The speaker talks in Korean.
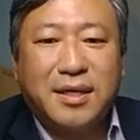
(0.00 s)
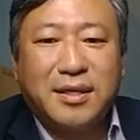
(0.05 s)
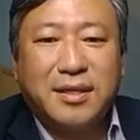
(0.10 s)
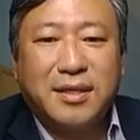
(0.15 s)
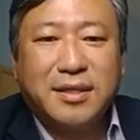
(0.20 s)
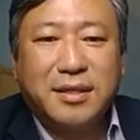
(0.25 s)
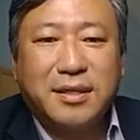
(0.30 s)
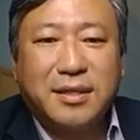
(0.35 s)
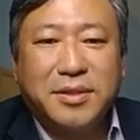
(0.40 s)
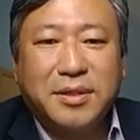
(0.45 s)

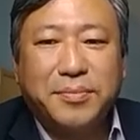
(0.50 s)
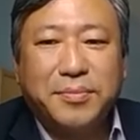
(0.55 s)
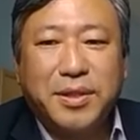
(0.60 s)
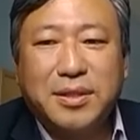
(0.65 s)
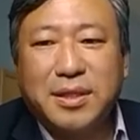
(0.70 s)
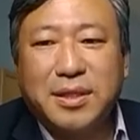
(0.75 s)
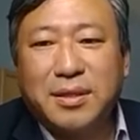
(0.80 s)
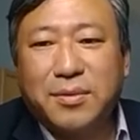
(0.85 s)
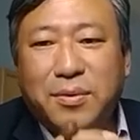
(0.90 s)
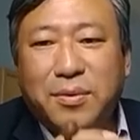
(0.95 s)
그다음에 이제
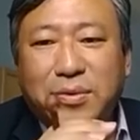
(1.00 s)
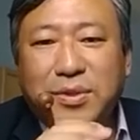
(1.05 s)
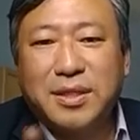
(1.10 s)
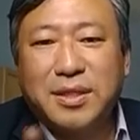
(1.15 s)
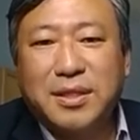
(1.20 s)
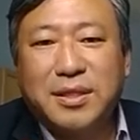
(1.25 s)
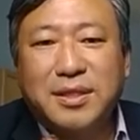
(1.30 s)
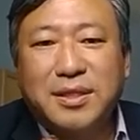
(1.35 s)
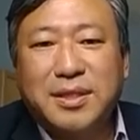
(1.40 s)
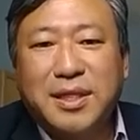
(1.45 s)
PC
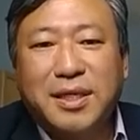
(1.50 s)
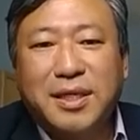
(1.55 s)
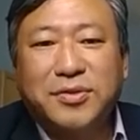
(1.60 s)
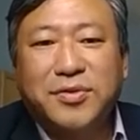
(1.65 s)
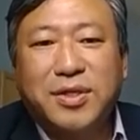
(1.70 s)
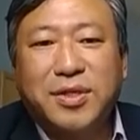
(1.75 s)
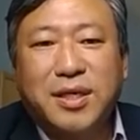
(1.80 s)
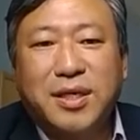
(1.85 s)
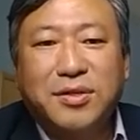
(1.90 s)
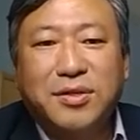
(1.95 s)
통신을 이제 할
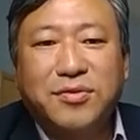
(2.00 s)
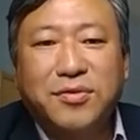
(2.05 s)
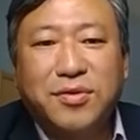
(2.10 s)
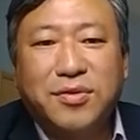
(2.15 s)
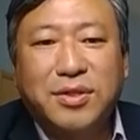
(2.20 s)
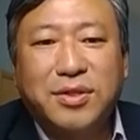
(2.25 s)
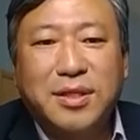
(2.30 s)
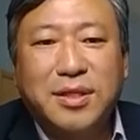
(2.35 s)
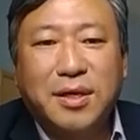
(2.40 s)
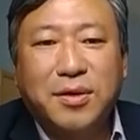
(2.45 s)
수 있게
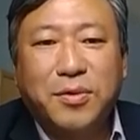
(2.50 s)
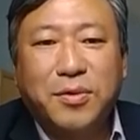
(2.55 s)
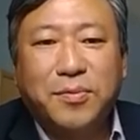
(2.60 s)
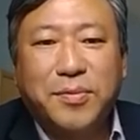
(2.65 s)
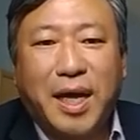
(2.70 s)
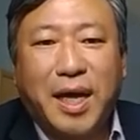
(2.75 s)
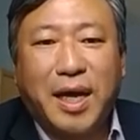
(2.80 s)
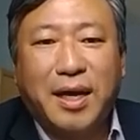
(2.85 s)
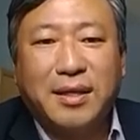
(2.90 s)
해주는 새로운